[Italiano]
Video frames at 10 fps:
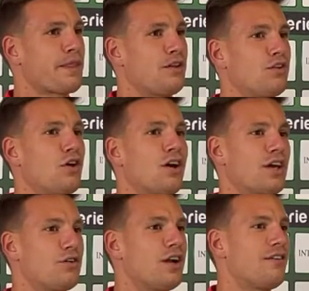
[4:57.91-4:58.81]
non che
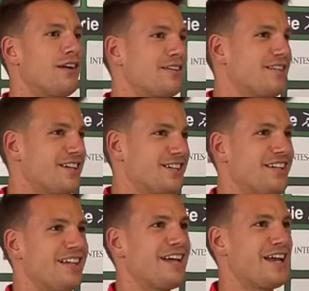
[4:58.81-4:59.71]
non l'avessi a
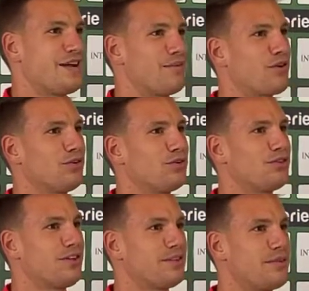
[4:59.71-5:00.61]
Cittadella, però con tutto
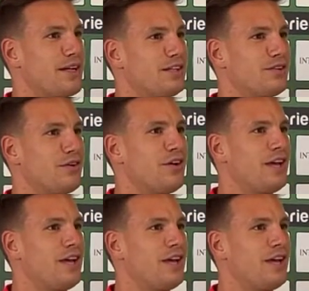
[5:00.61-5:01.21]
il rispetto,